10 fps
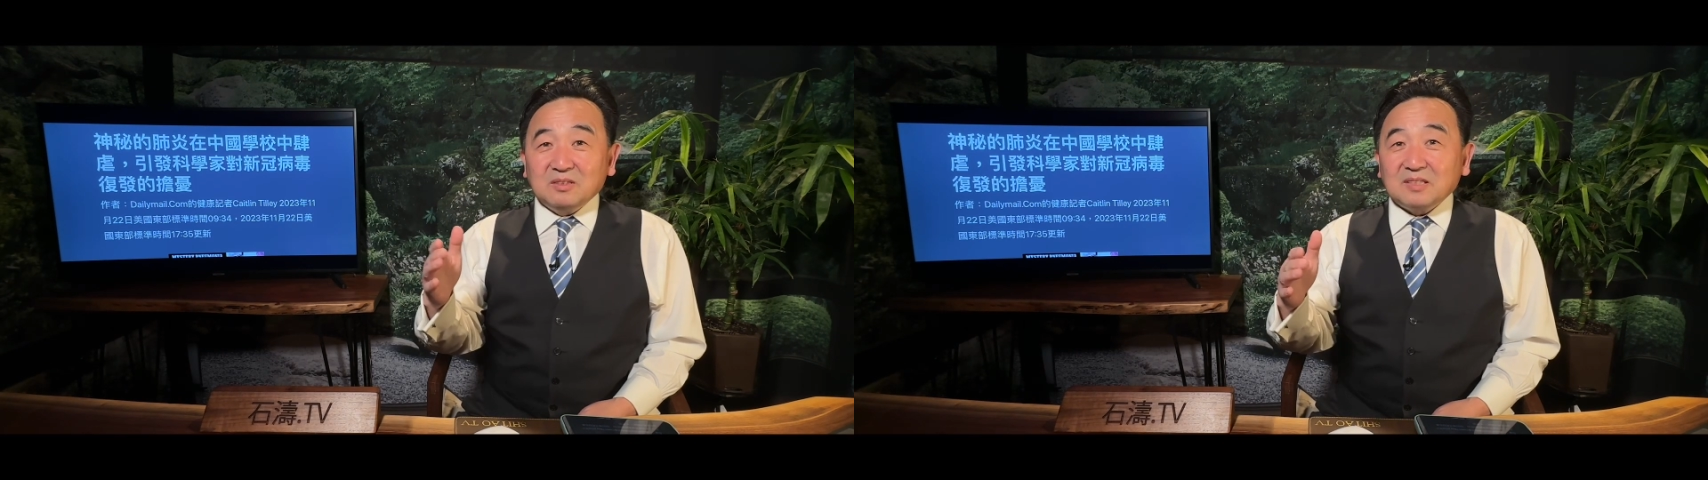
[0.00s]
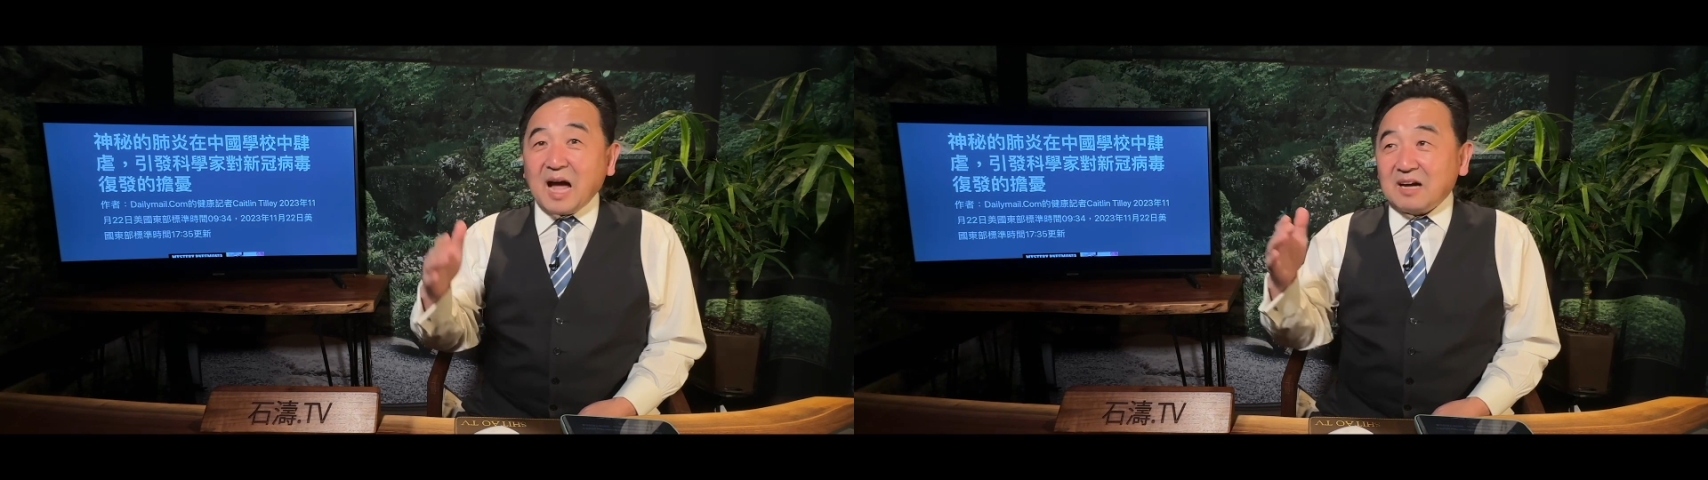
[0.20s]

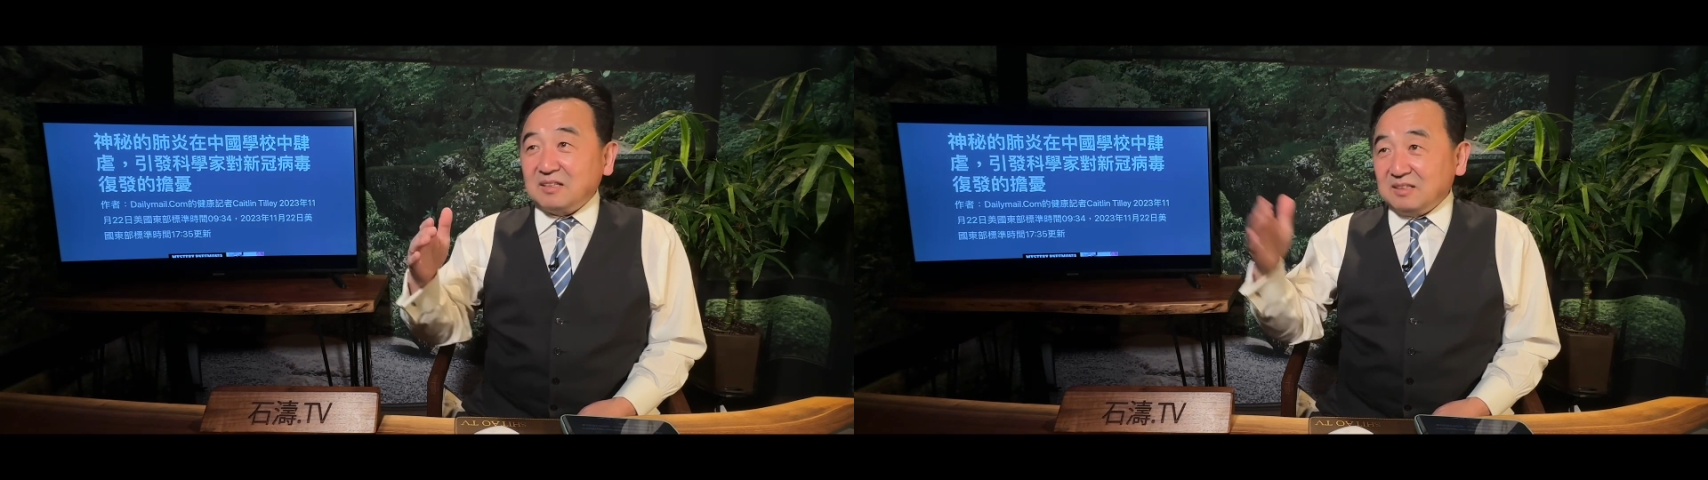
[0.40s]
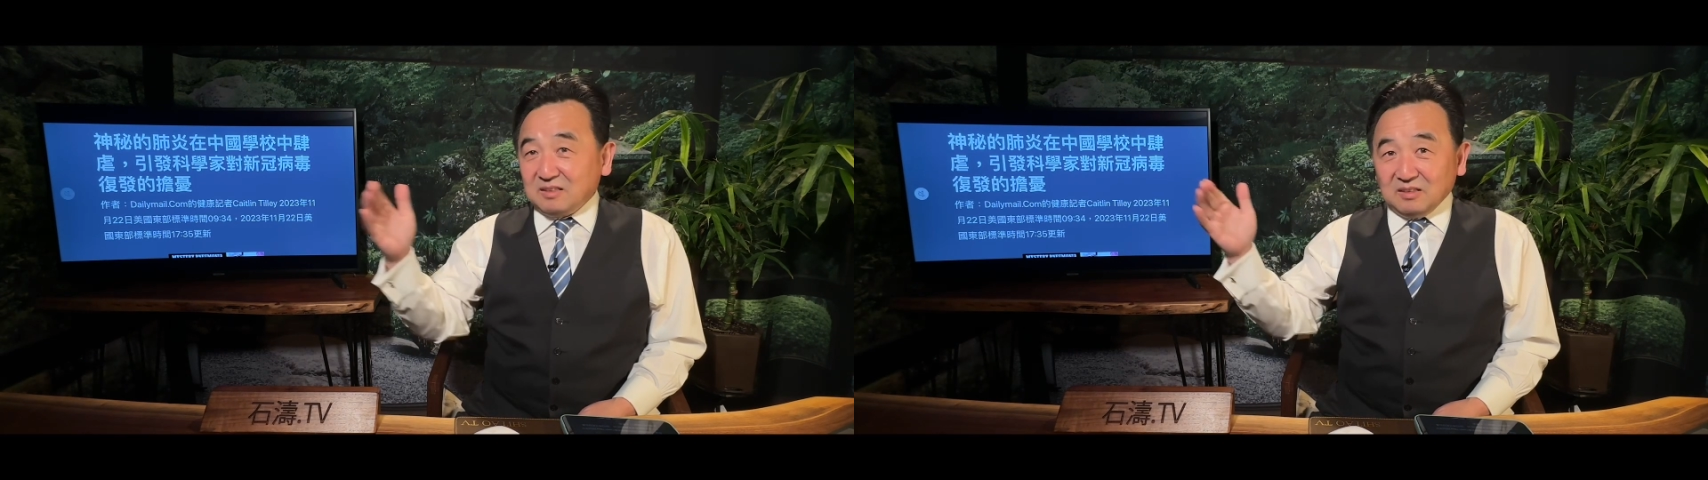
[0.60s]
大
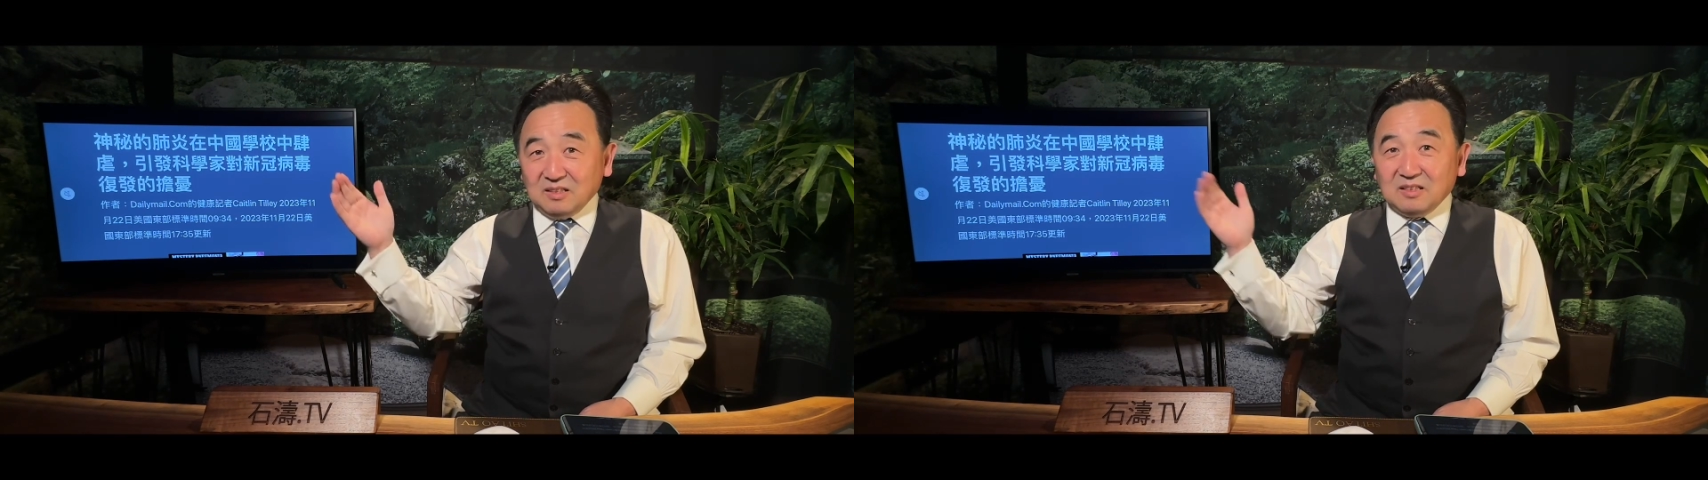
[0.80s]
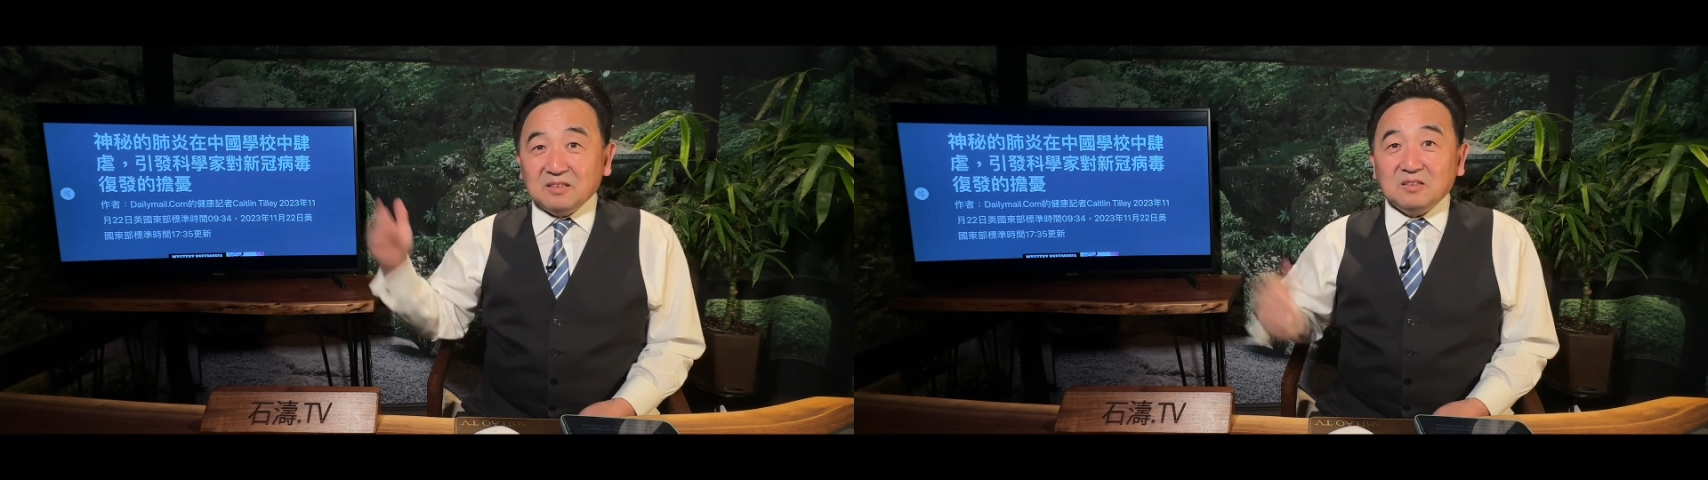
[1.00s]
个的
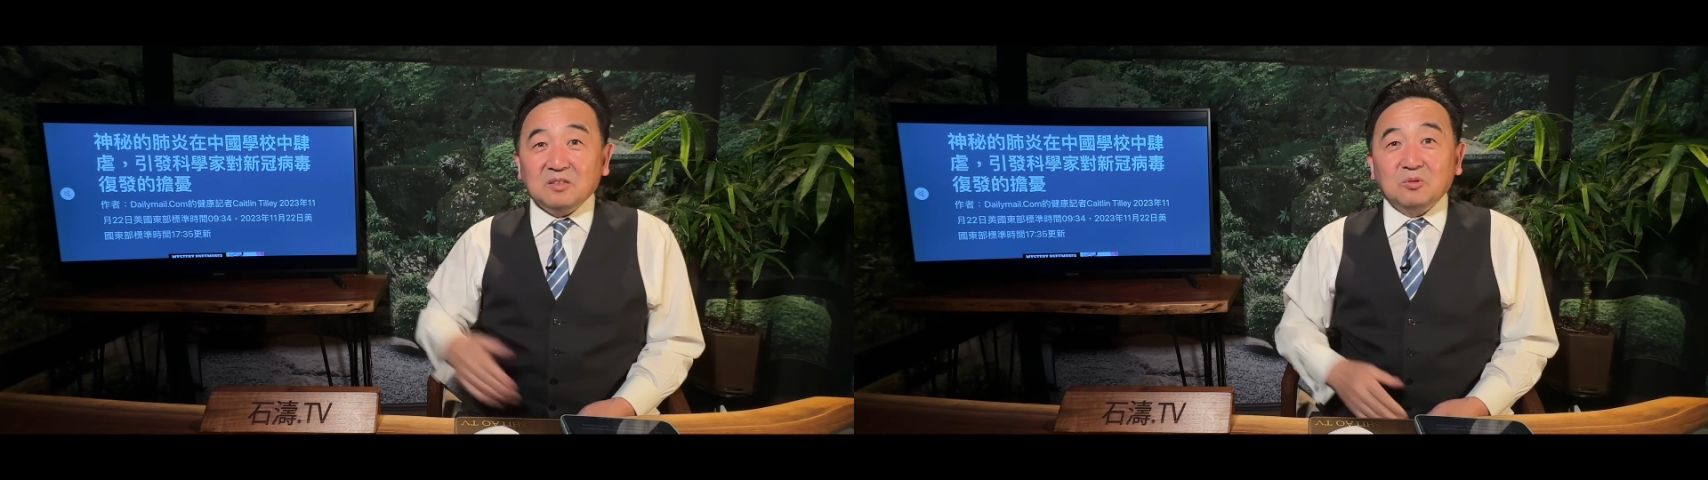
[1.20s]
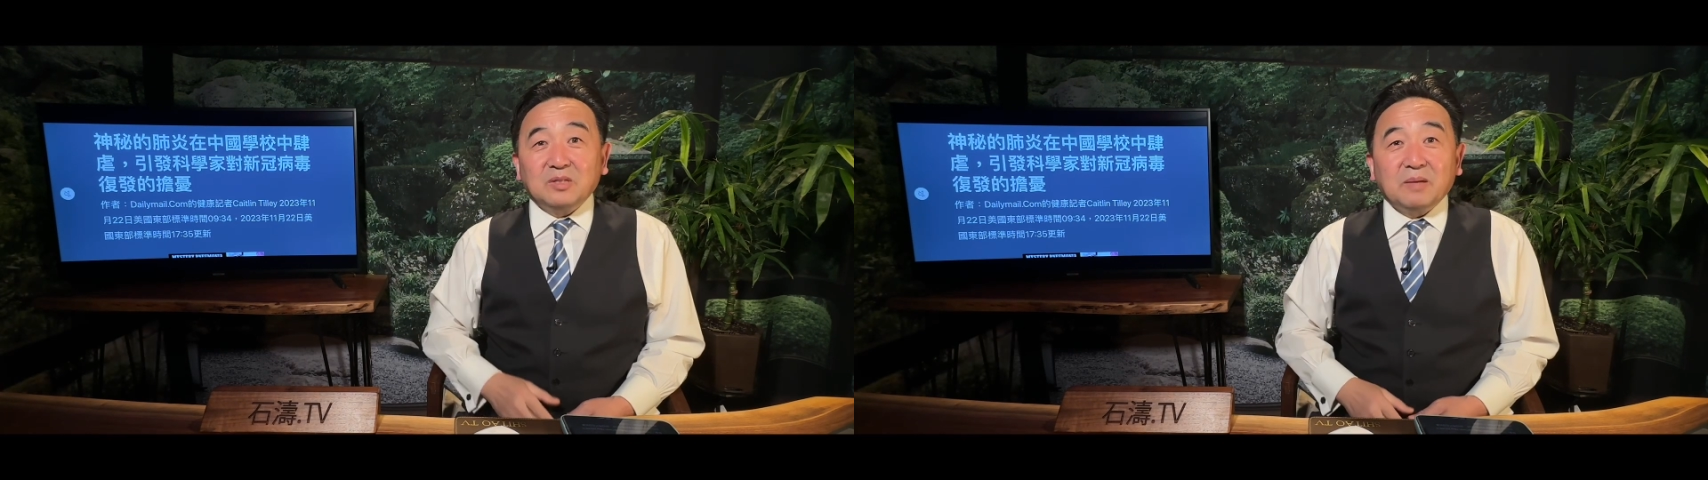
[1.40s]
一定是
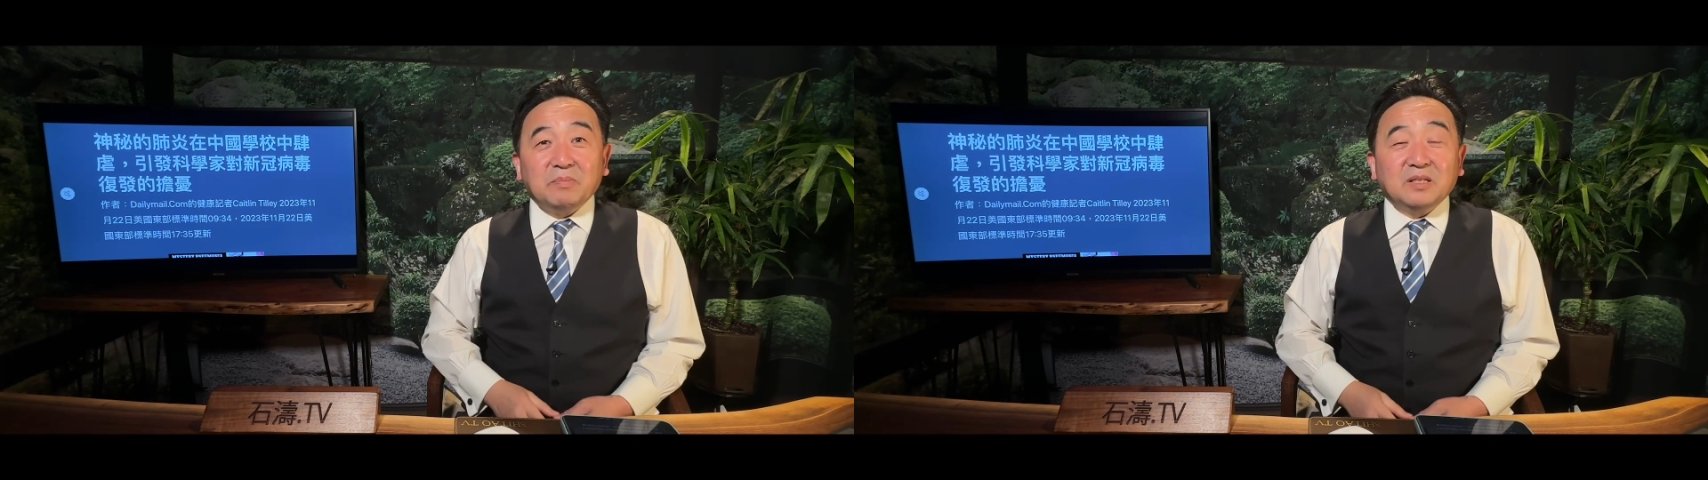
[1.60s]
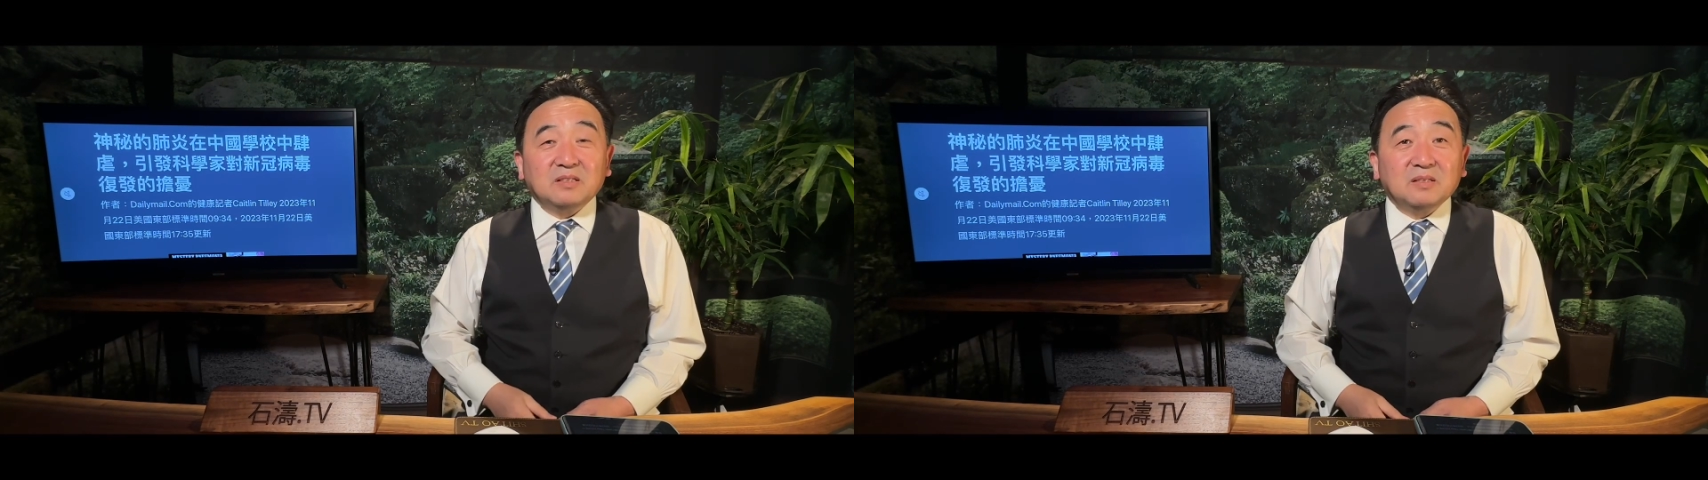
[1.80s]
落在
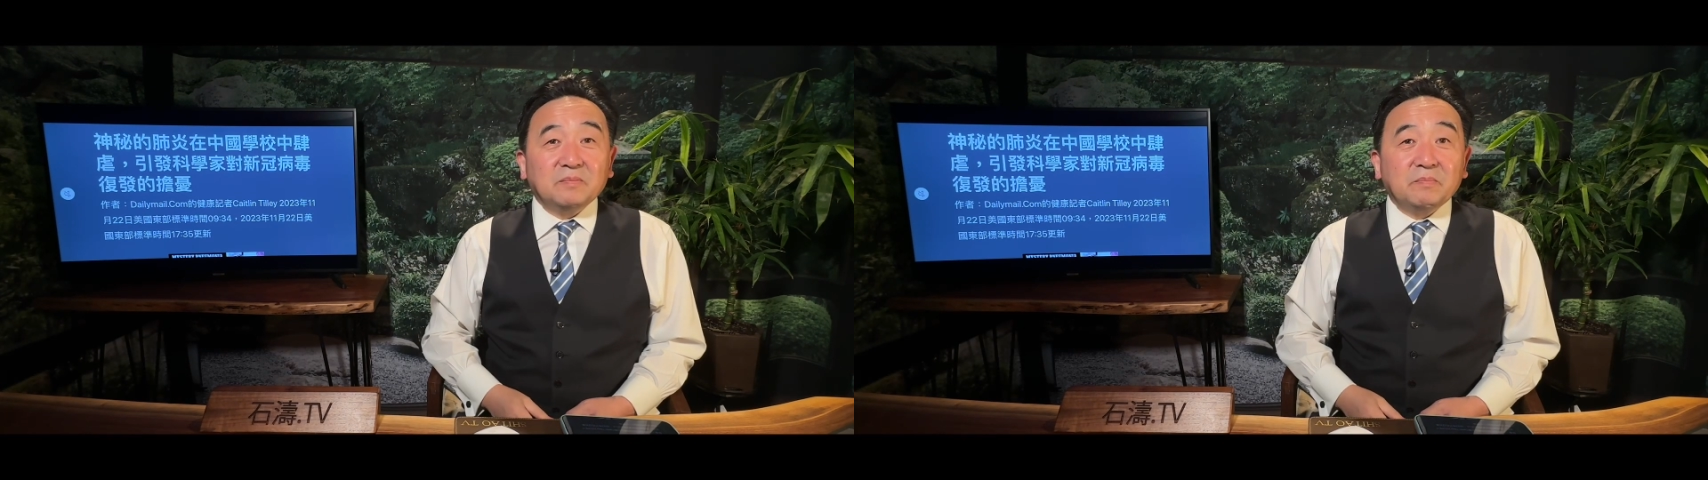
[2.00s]
病上。